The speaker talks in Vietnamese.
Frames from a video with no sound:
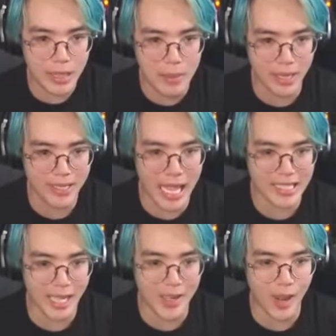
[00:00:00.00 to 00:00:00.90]
để mình test
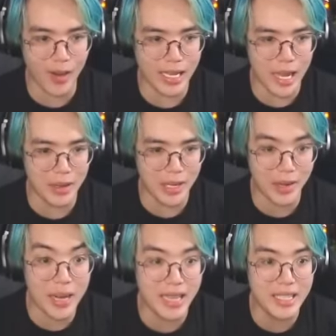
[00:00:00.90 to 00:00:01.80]
thử coi liệu là nó
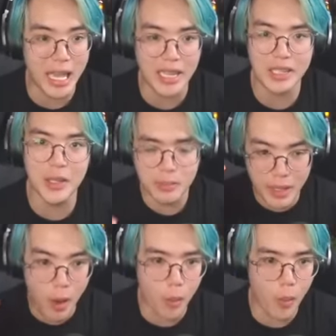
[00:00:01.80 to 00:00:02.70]
có đánh chết được mấy con